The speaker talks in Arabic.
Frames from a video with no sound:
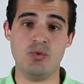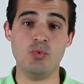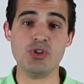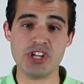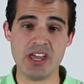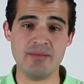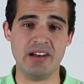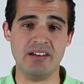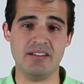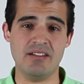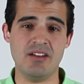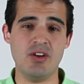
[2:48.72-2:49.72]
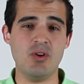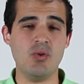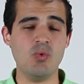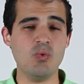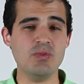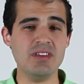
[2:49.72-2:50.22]
وشامل
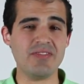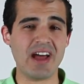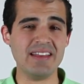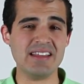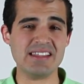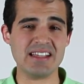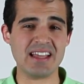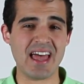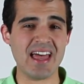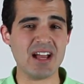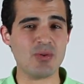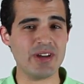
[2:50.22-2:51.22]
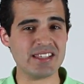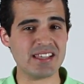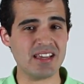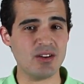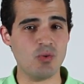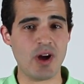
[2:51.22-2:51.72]
ودي في حد ذاتها حاجه
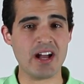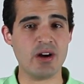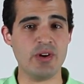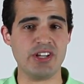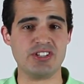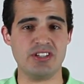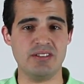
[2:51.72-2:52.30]
كويسه وحاجه وحشه